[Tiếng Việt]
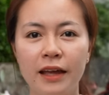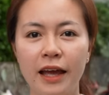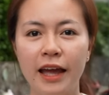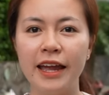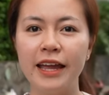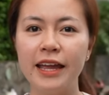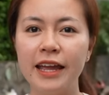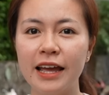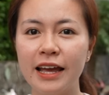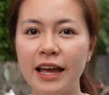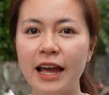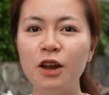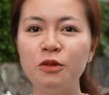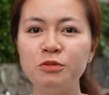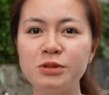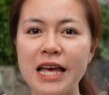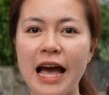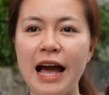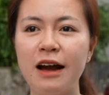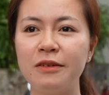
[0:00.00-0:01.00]
thì cái lúc
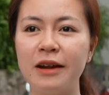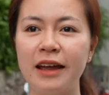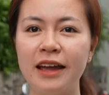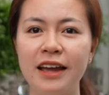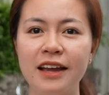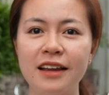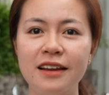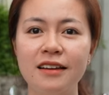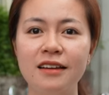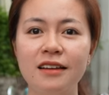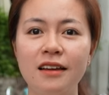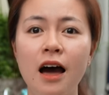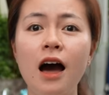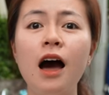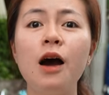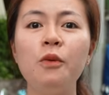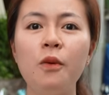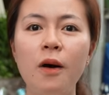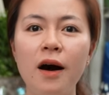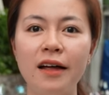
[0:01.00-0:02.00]
sau này thì
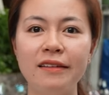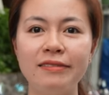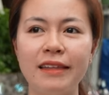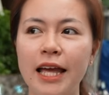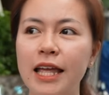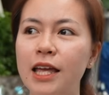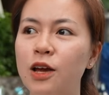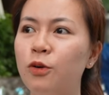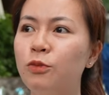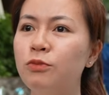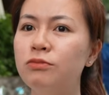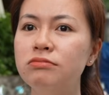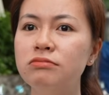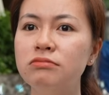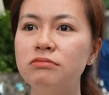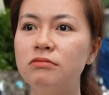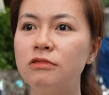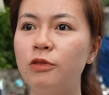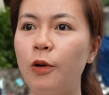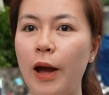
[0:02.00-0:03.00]
hơi quên, tại vì
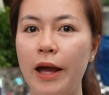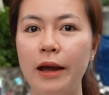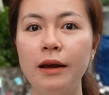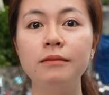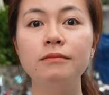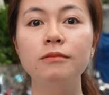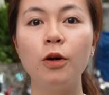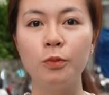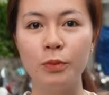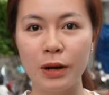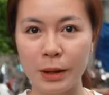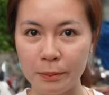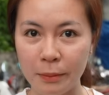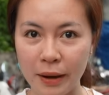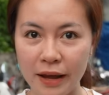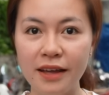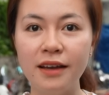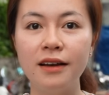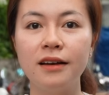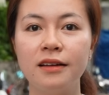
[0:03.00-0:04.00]
cũng khoảng một năm
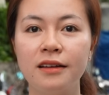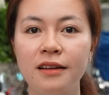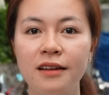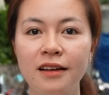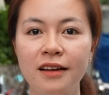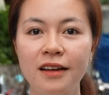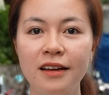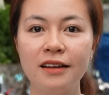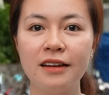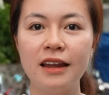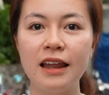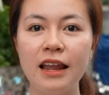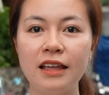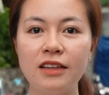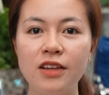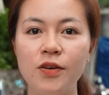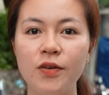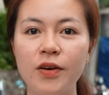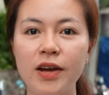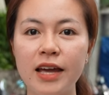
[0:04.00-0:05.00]
mấy rồi nên là
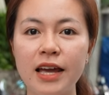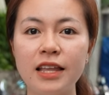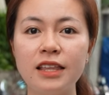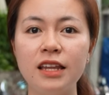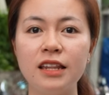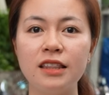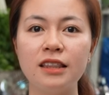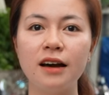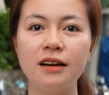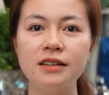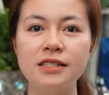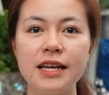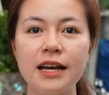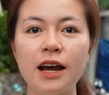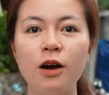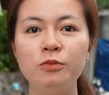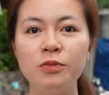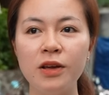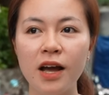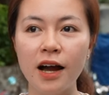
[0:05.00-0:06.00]
nhiều khi cái trình tự sẽ
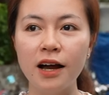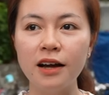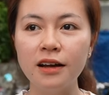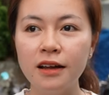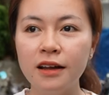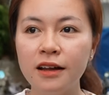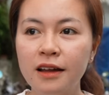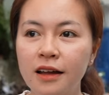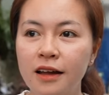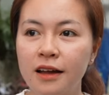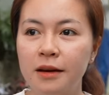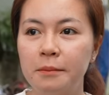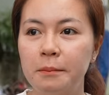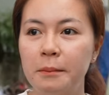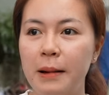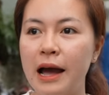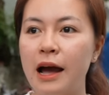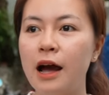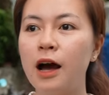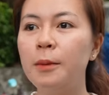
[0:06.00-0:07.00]
không nhớ.
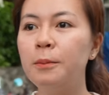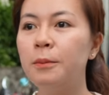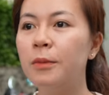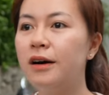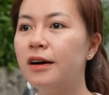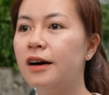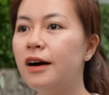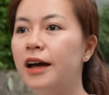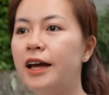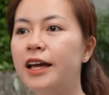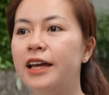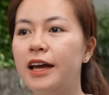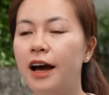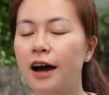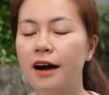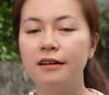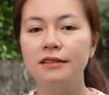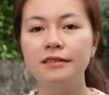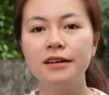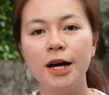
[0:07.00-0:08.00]
Mà hôm bữa thì
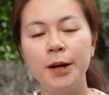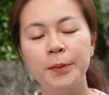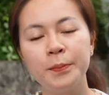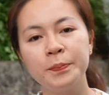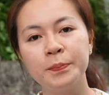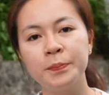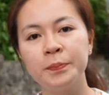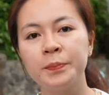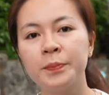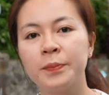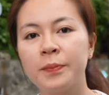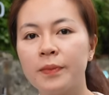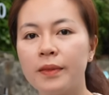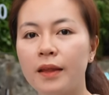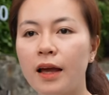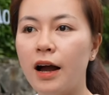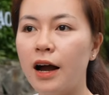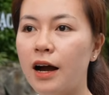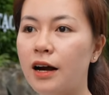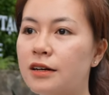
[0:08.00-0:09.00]

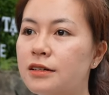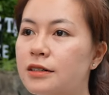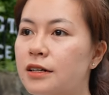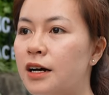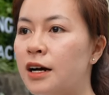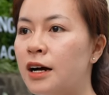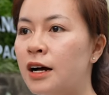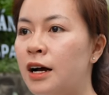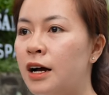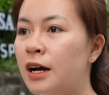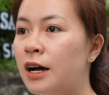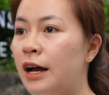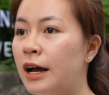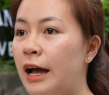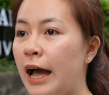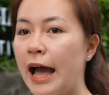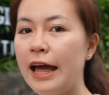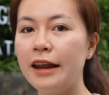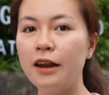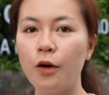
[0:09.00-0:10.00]
ở
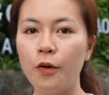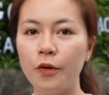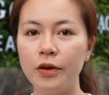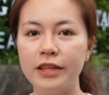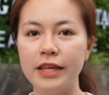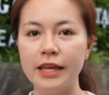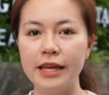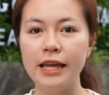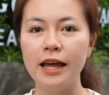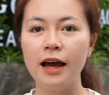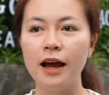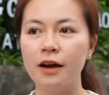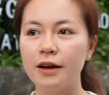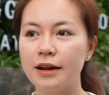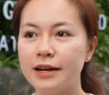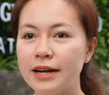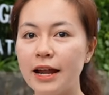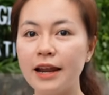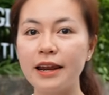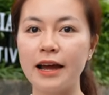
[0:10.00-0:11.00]
Hà Nội chỉ
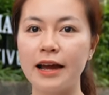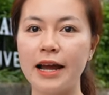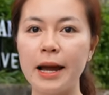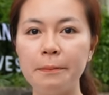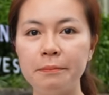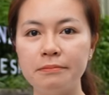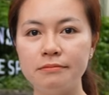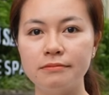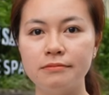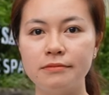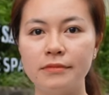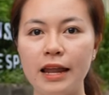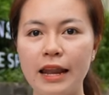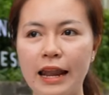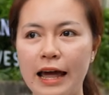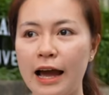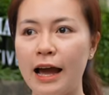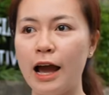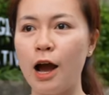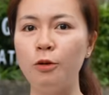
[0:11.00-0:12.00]
rất là gấp nên
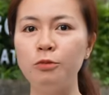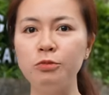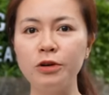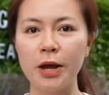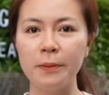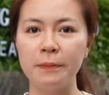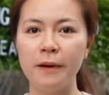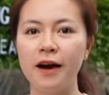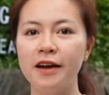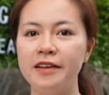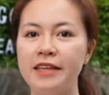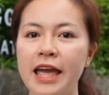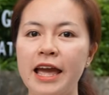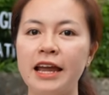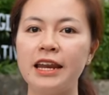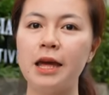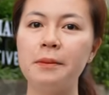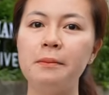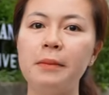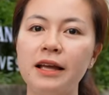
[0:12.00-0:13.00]
là không kịp thời
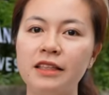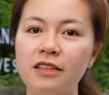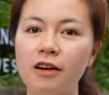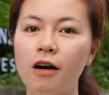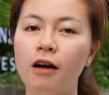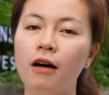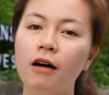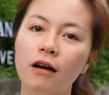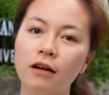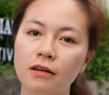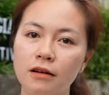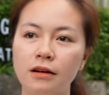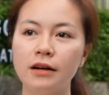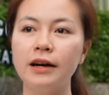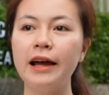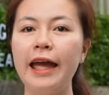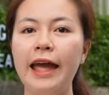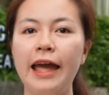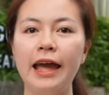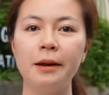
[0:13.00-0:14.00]
gian để mà cho cửa
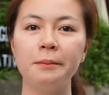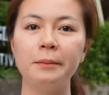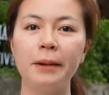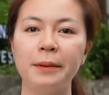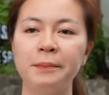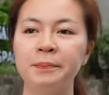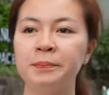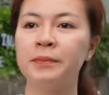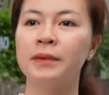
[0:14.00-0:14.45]
hàng mà